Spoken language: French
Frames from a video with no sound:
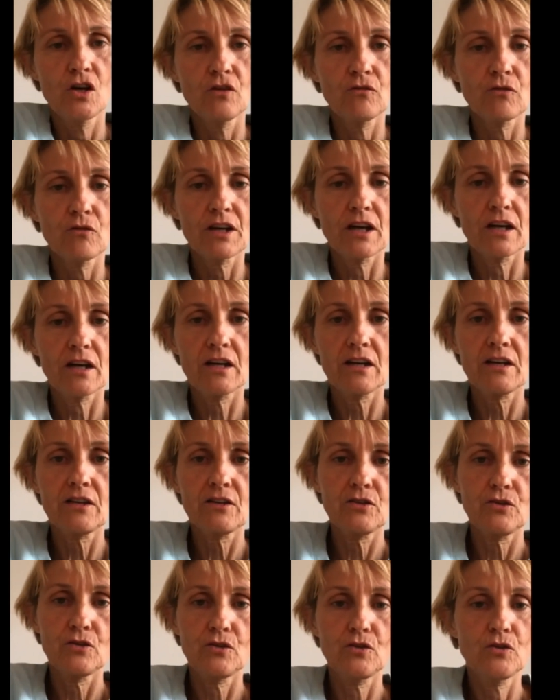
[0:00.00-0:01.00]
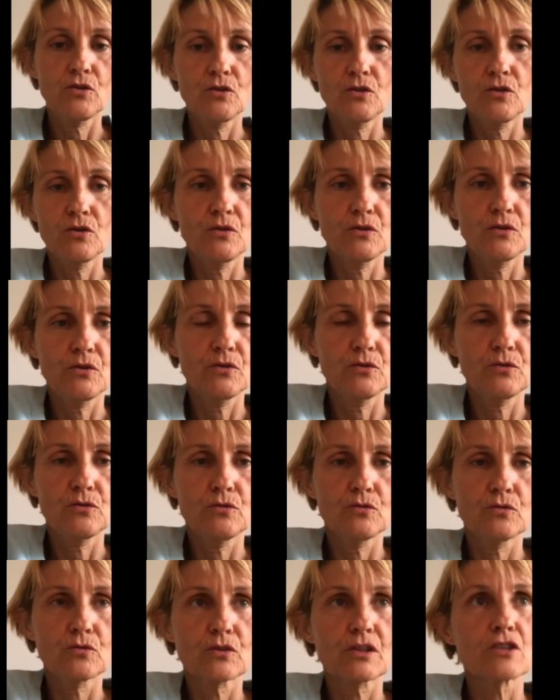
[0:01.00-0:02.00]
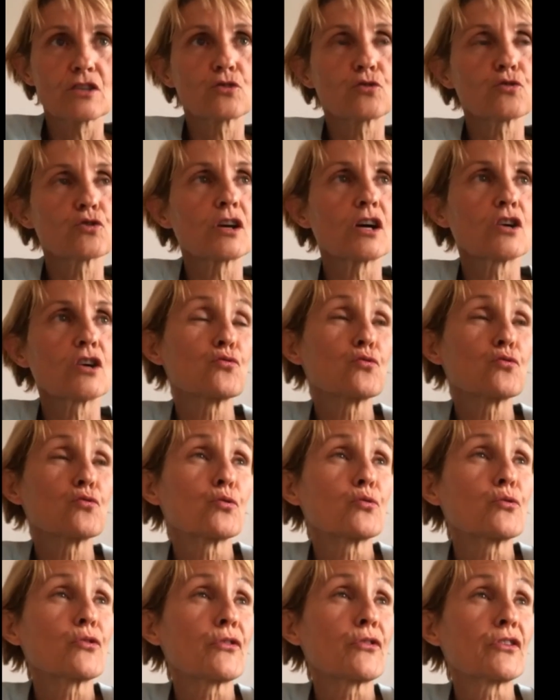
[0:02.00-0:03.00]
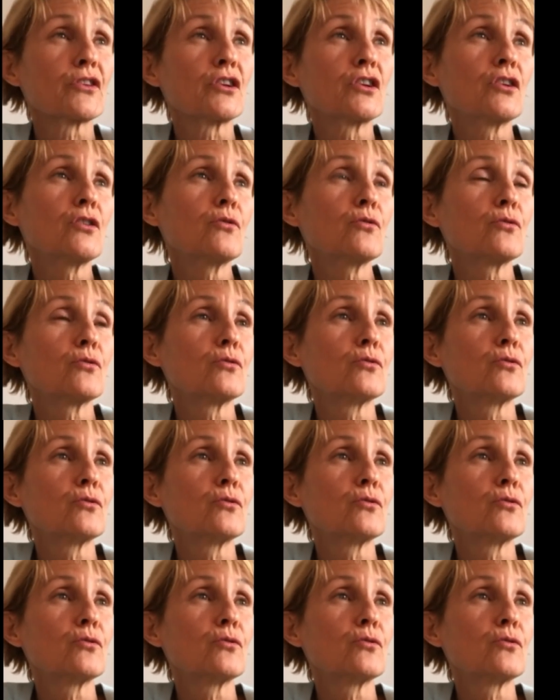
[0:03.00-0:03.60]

Voilà. Euh, qu'est-ce que je rajoute aussi